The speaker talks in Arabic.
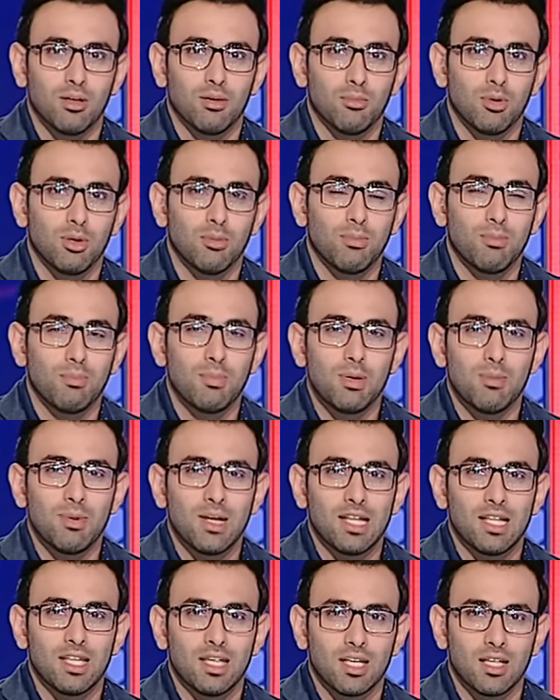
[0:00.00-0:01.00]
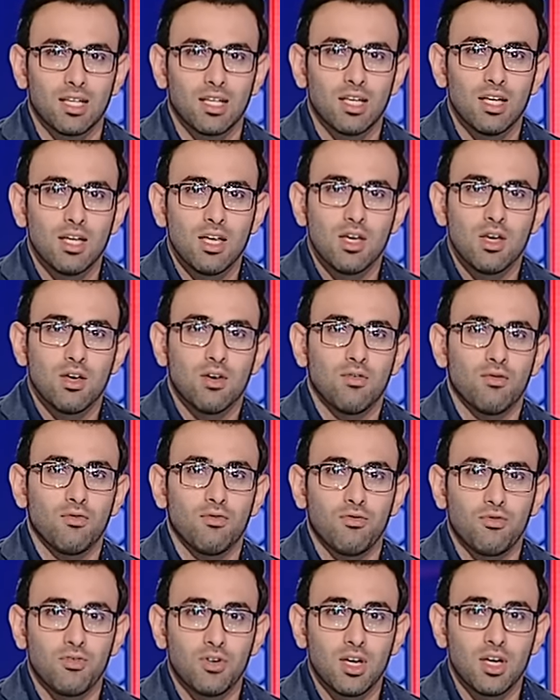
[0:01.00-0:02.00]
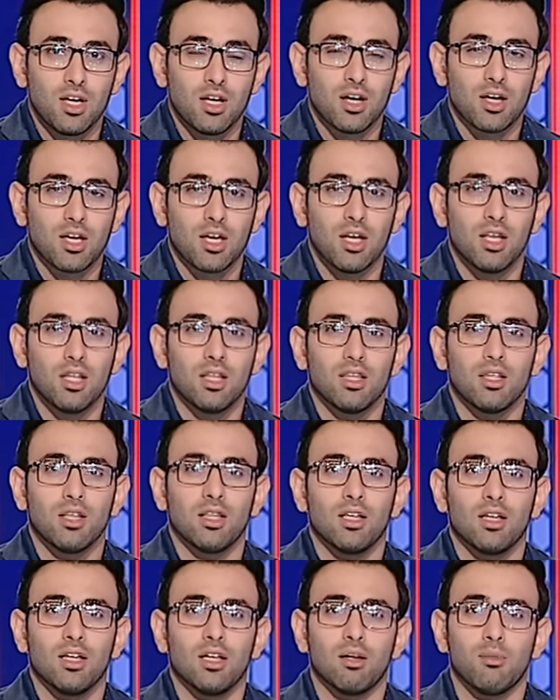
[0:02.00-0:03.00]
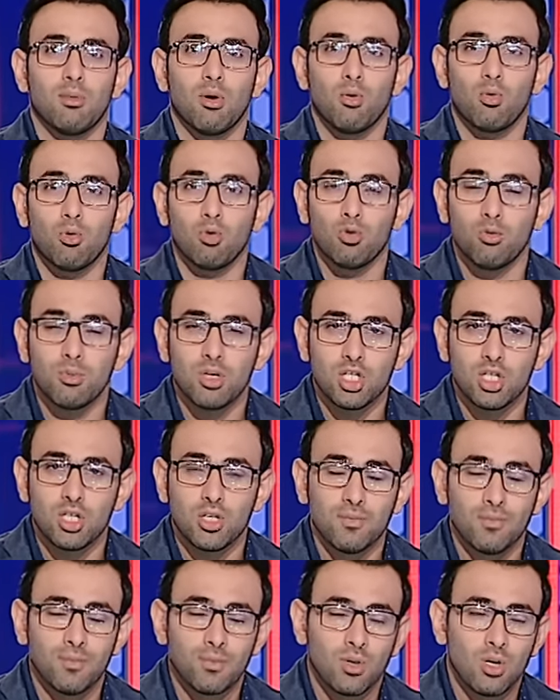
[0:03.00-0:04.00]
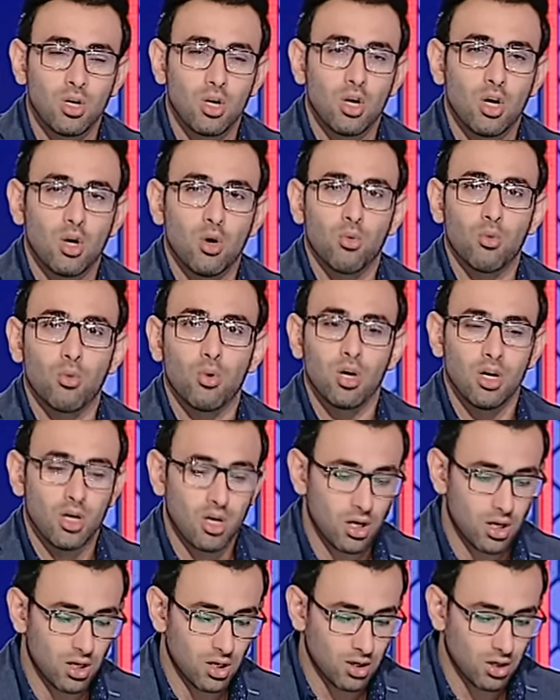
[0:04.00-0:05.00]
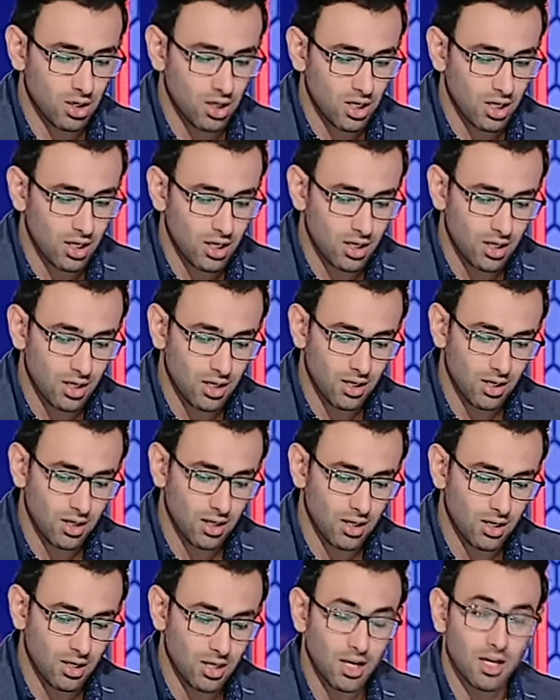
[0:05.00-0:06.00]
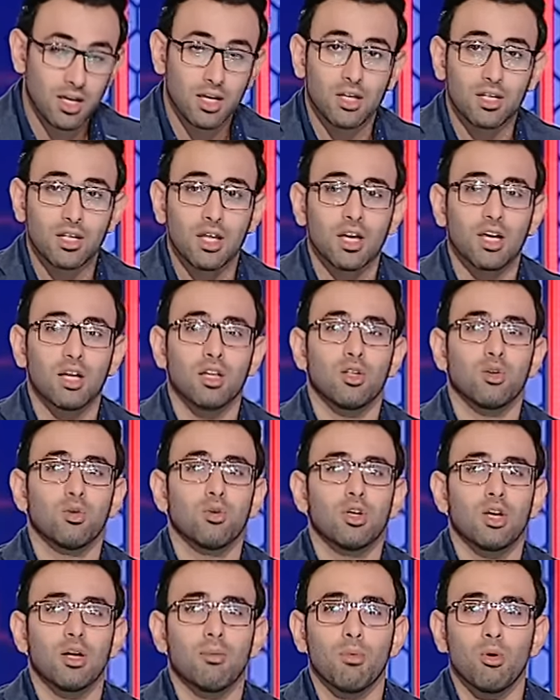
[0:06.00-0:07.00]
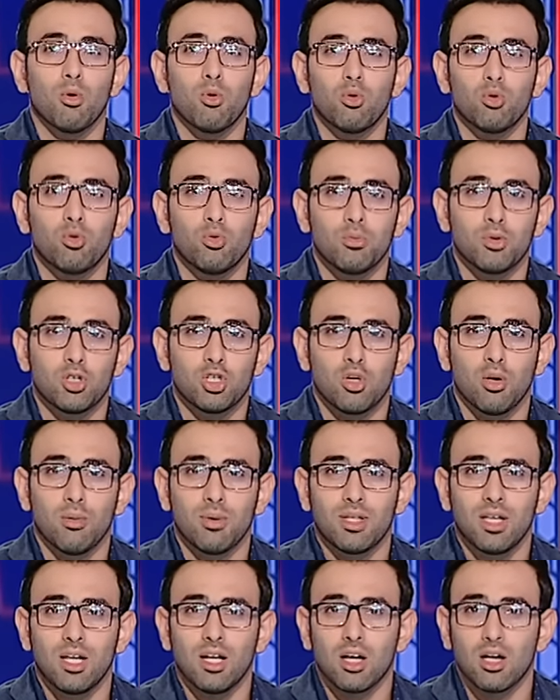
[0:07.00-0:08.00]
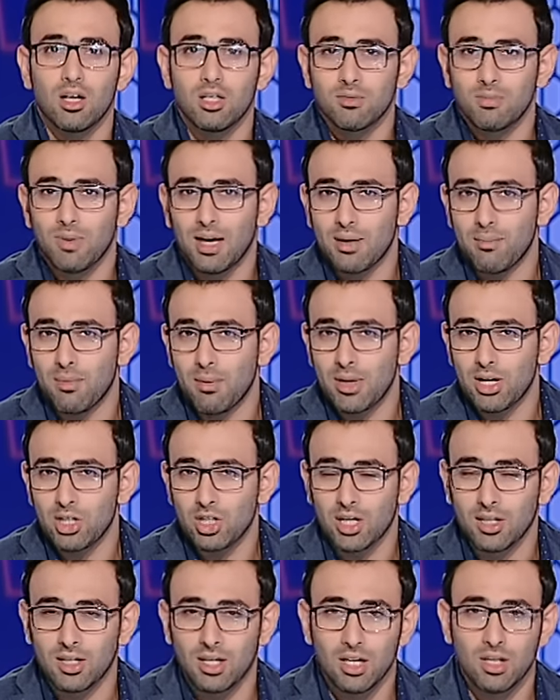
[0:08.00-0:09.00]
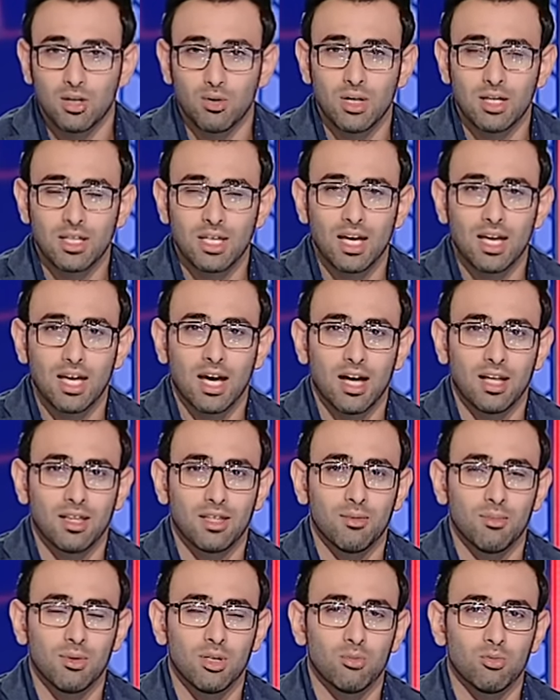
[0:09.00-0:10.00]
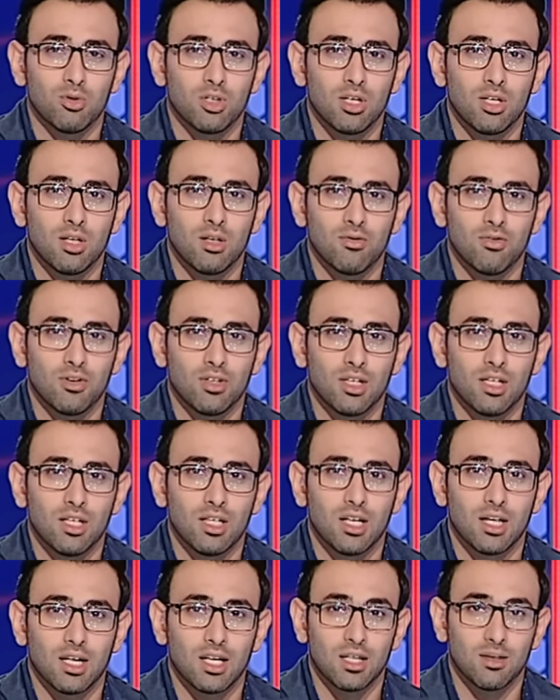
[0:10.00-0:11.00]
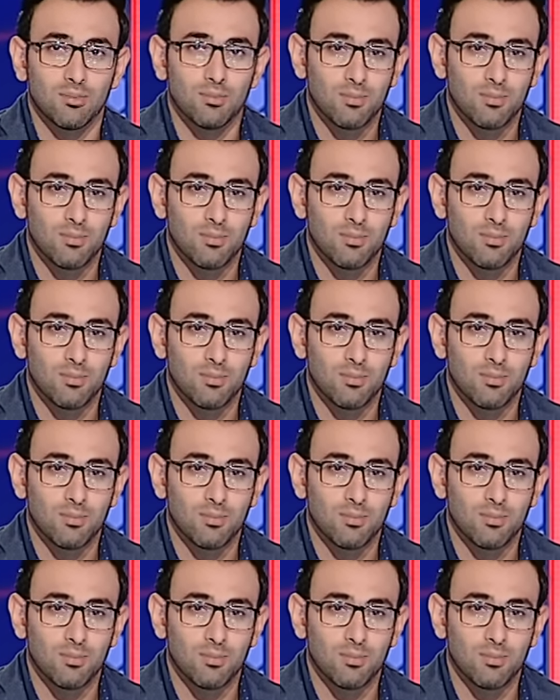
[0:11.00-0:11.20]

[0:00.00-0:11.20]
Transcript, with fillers: بالبلدي كده فيرا كان آه، موجود ومشي والراجل آه، الاخير ده كارتيرون كان موجود ومشي وبالتالي خلاص ما بقاش عندنا دلوقتي اي حد من المديرين الفنيين الاجانب